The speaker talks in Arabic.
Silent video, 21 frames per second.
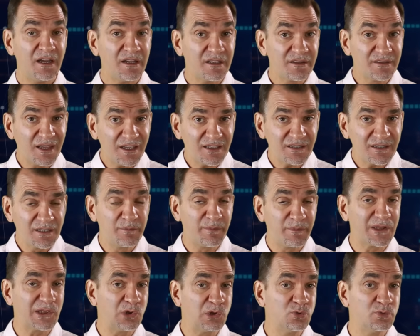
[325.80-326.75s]
الضغط
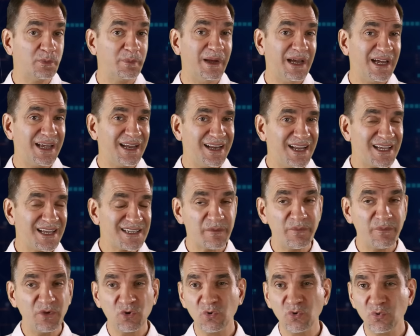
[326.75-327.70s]
المطلوب
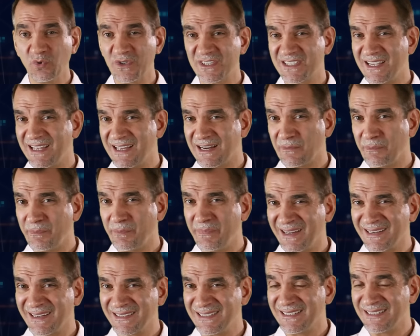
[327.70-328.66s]
لازم يكون والسيارة
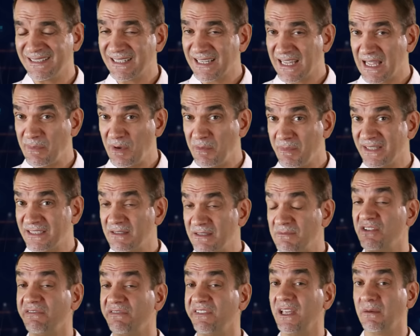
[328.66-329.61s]
باردة قبل ما
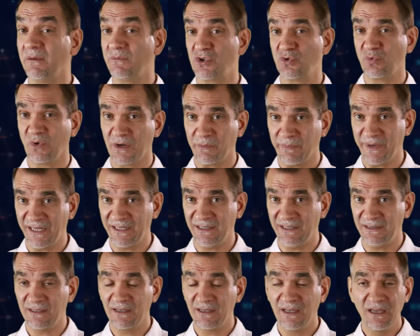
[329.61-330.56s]
تمشي فيها مشوار
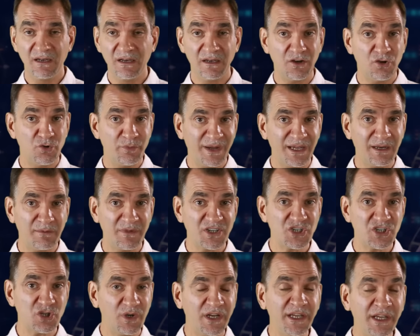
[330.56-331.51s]
بعيد لأنه مع
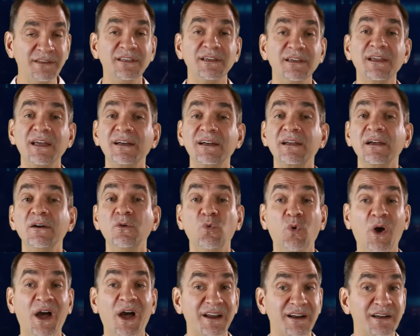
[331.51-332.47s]
المشي والاحتكاك
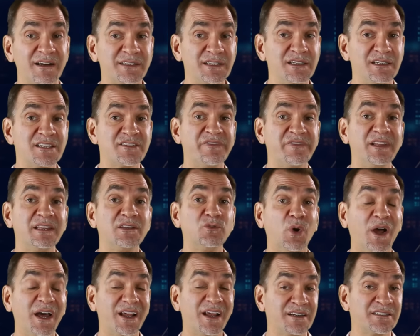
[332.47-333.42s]
وحرارة الإسفلت
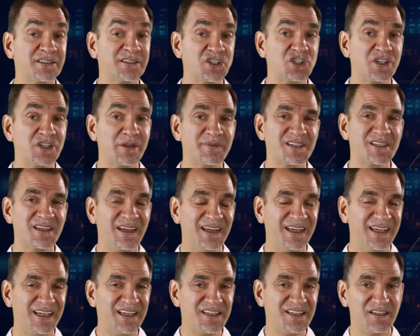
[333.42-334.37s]
وحرارة الشمس
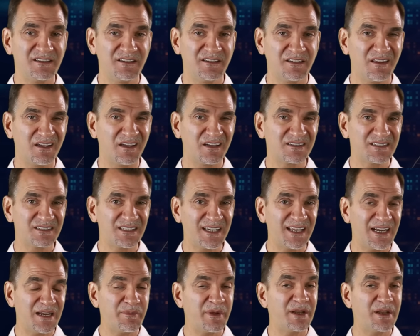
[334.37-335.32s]
يزيد الضغط
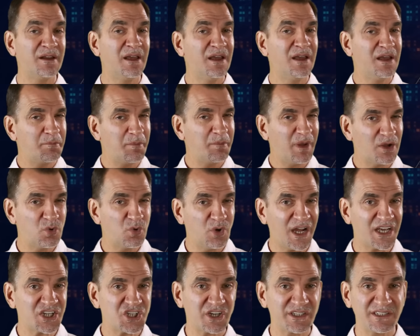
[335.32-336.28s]
تقريبا مع كل
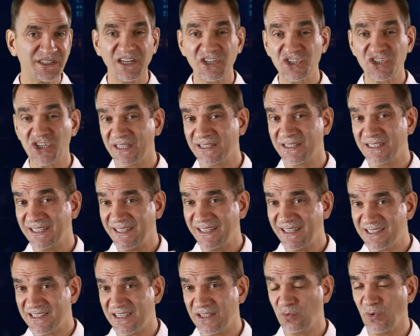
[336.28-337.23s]
10 درجات
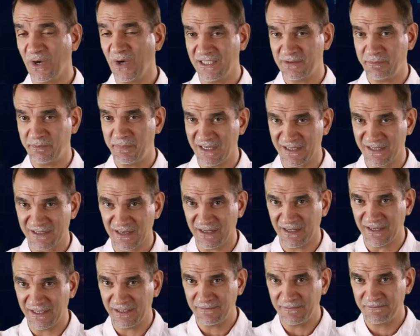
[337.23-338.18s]
يزيد 1 بي اس اي